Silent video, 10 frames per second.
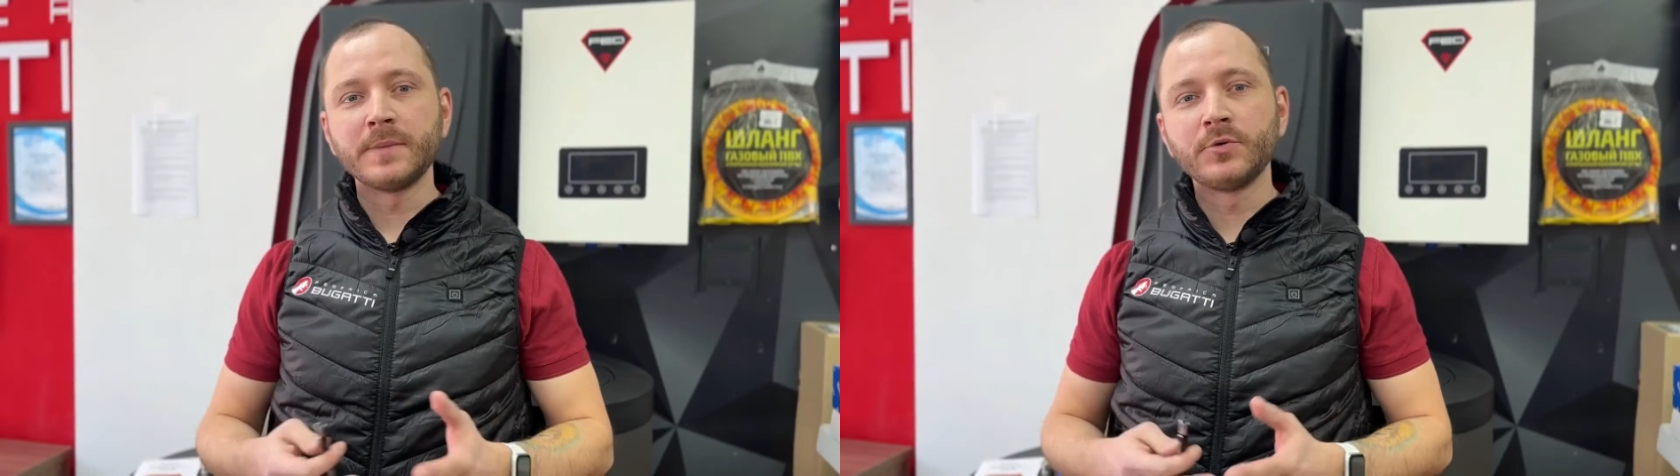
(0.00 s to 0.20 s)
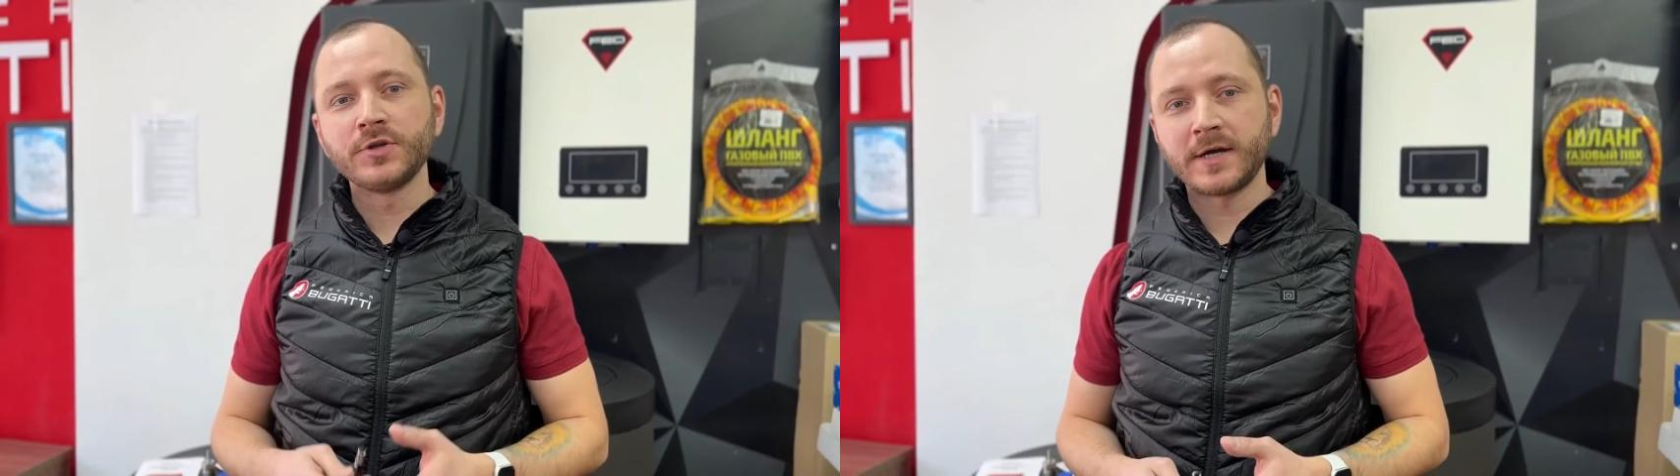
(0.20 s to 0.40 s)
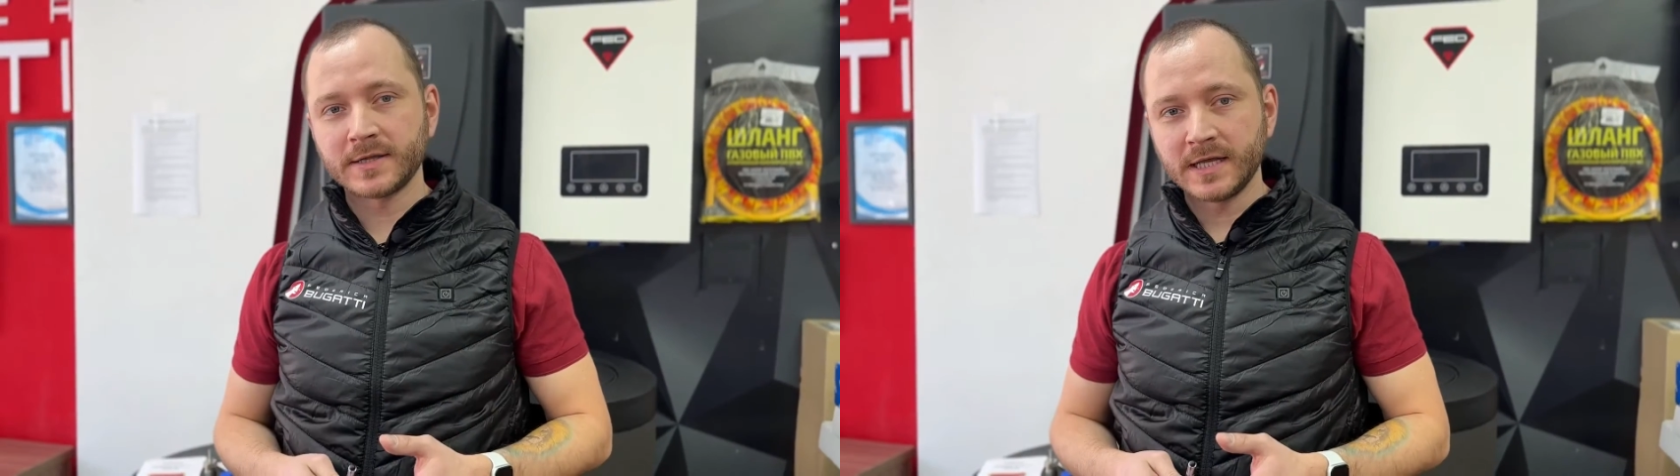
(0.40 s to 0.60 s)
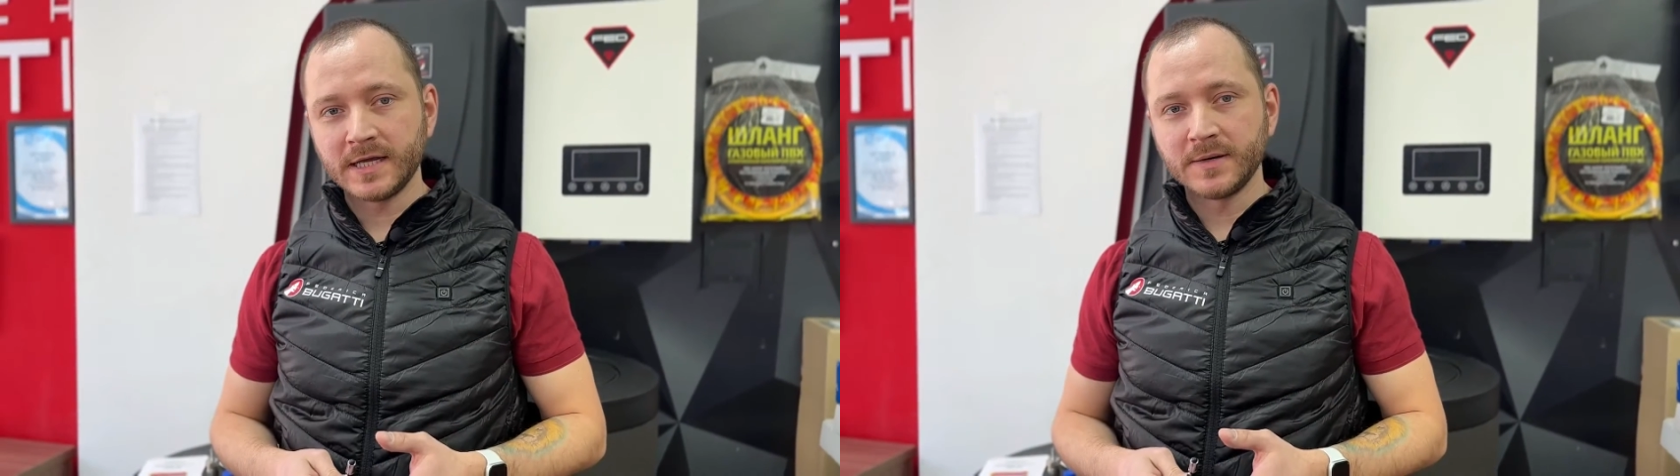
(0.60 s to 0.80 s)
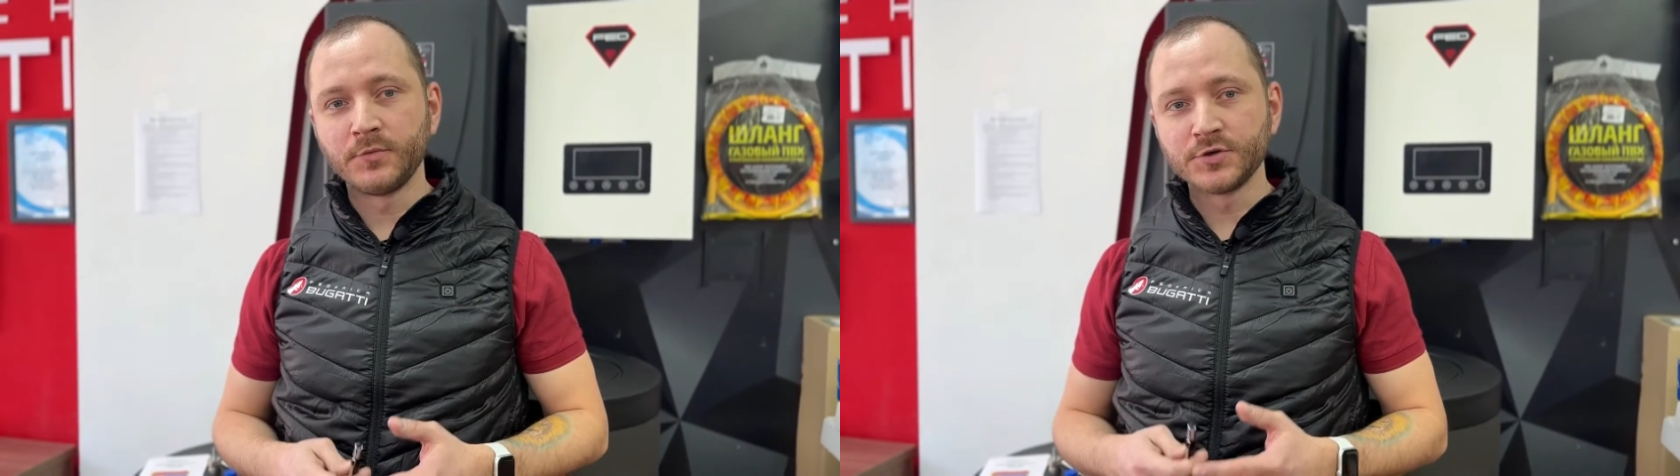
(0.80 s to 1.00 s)
работы котла
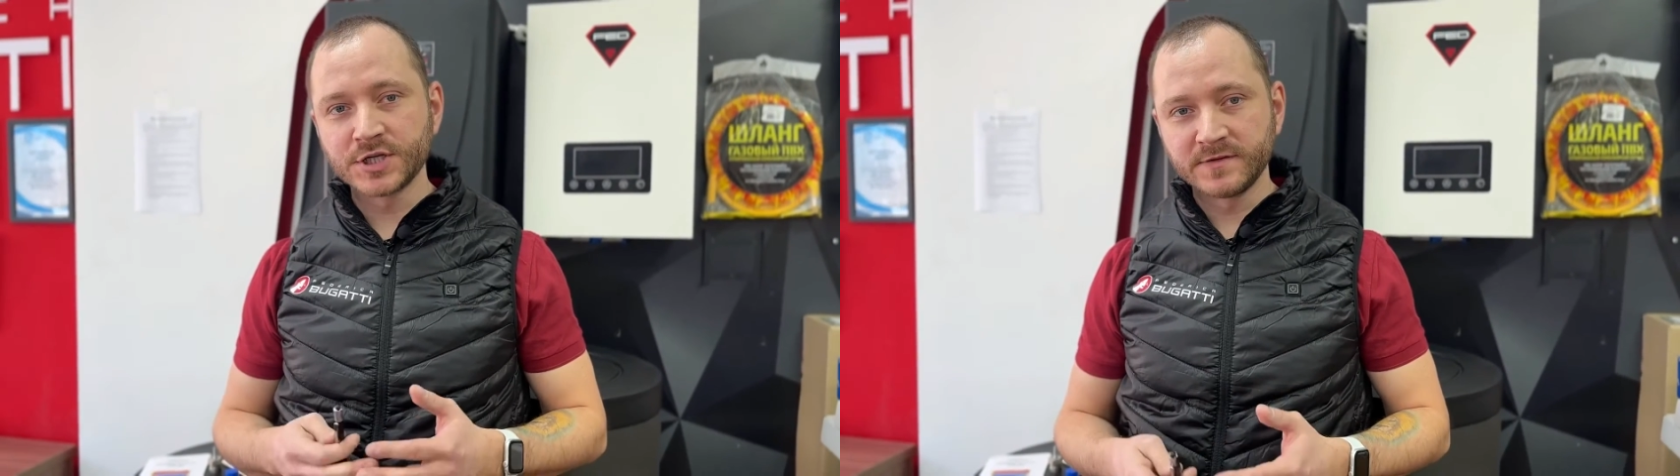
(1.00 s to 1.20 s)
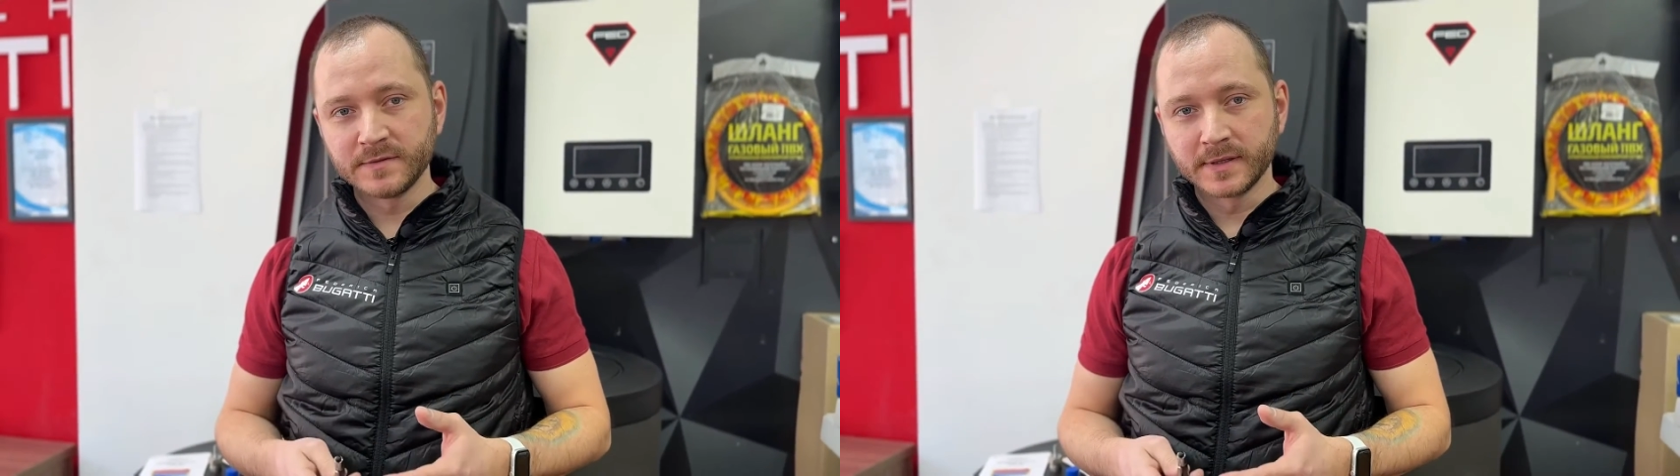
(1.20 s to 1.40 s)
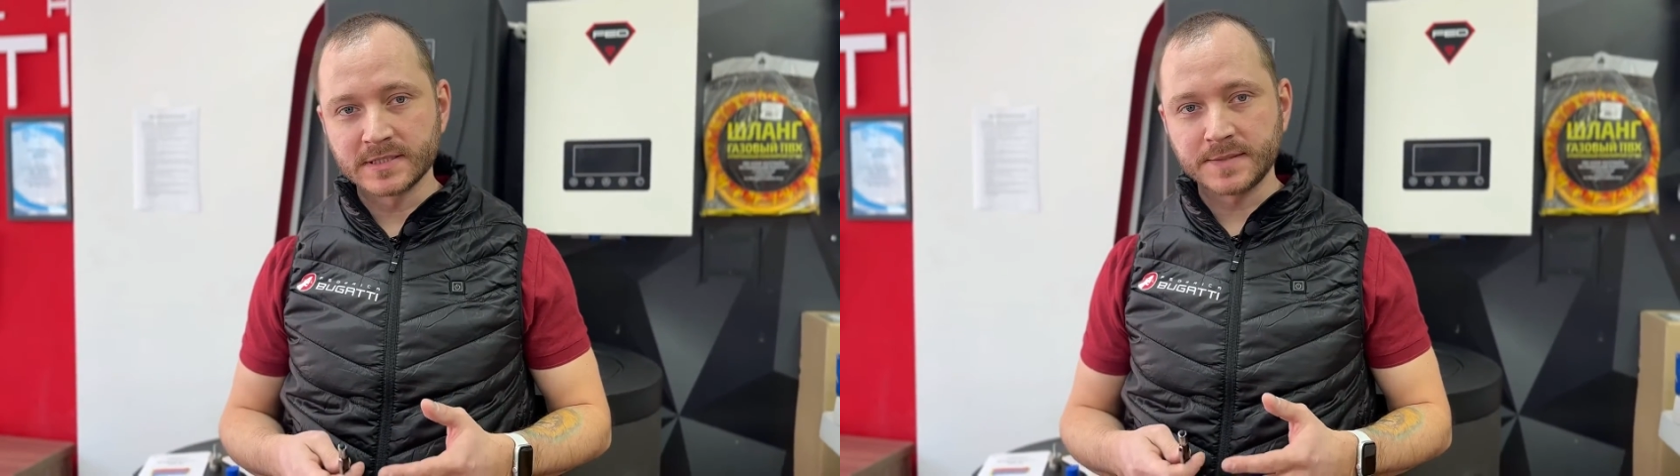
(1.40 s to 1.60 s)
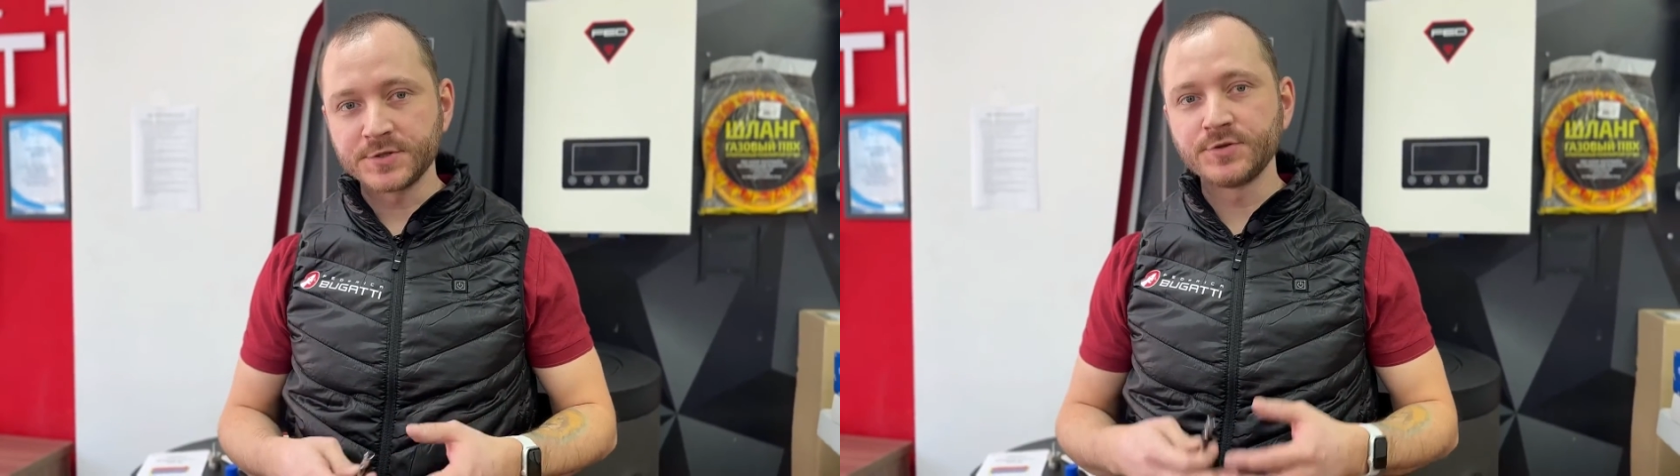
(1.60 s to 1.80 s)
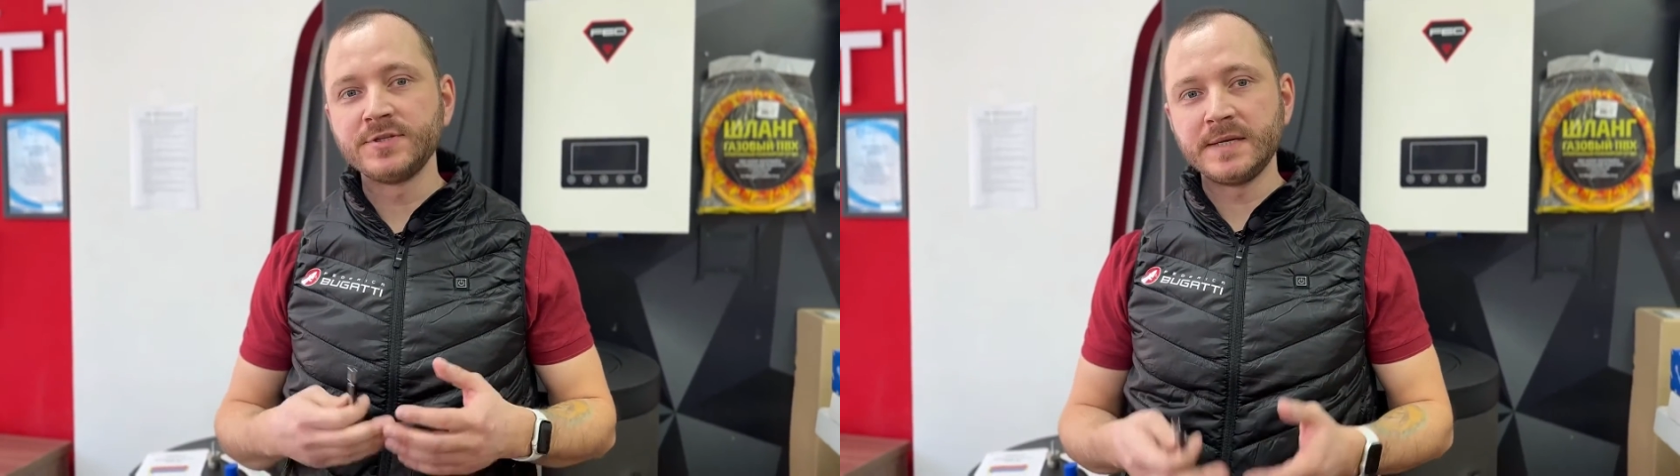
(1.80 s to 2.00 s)
можно выбрать
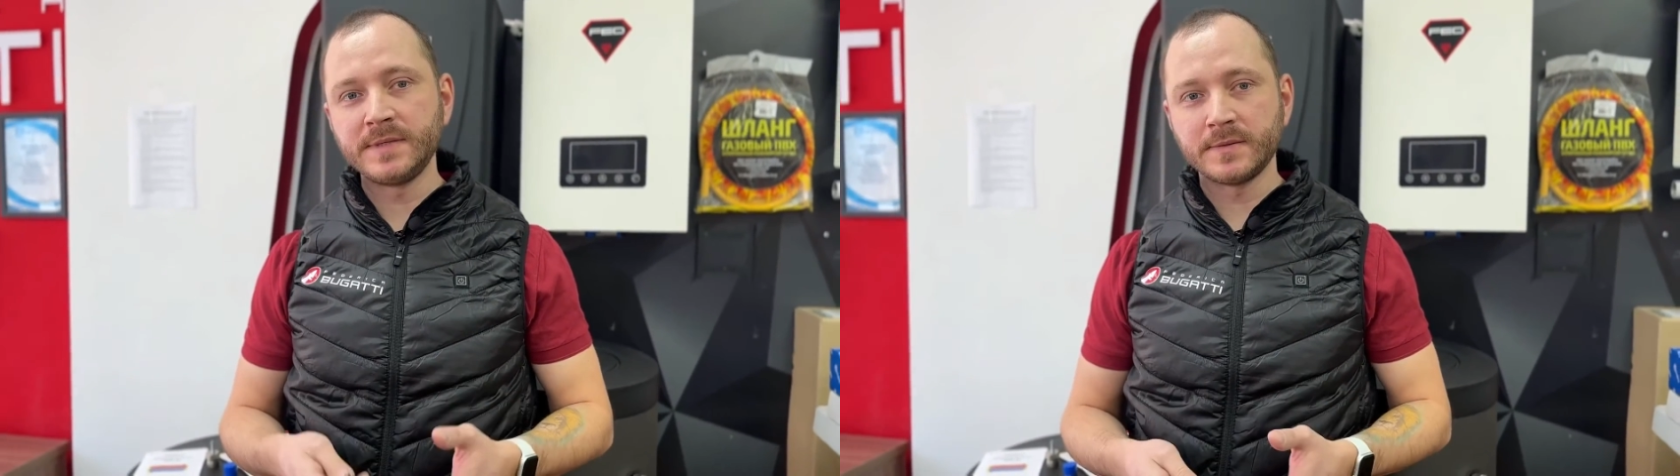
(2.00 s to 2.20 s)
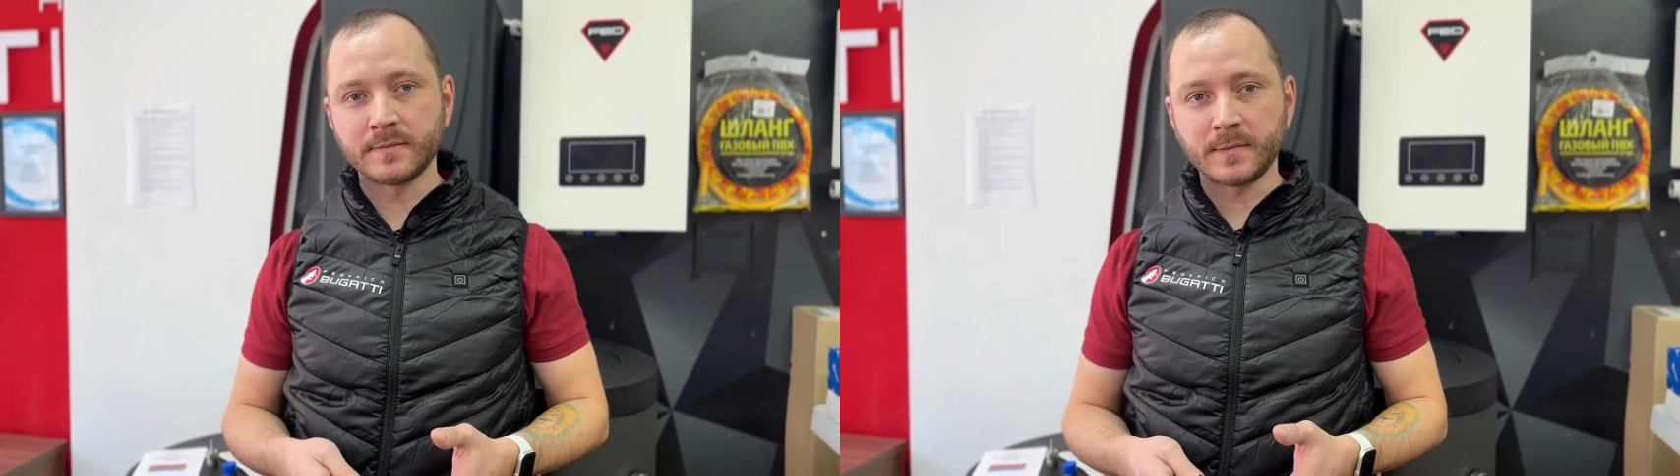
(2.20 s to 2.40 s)
между зимним,